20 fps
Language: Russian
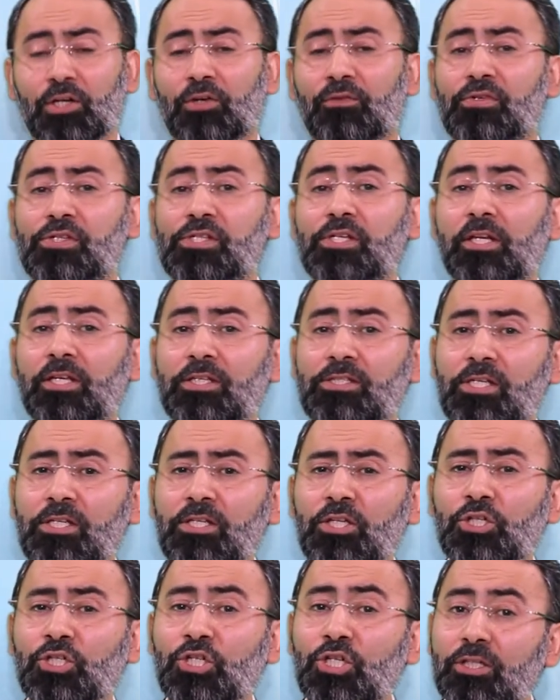в
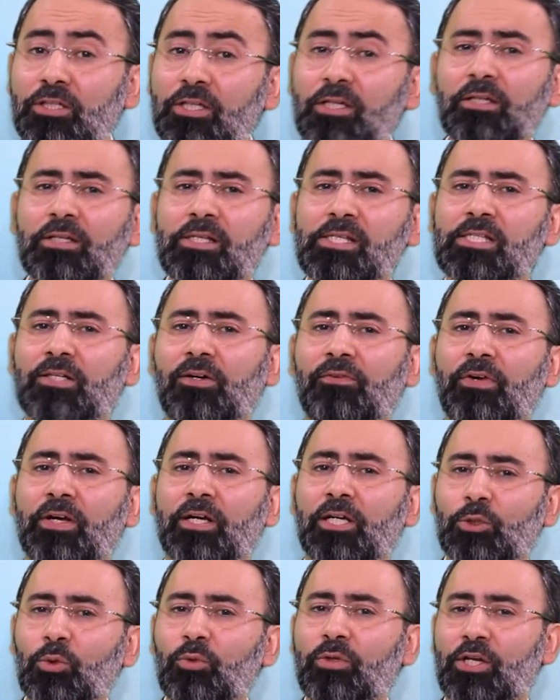середине 14
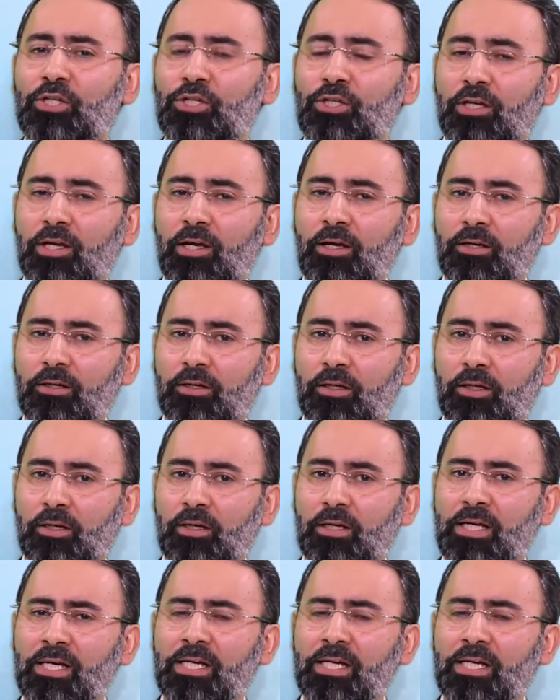века до нашей эры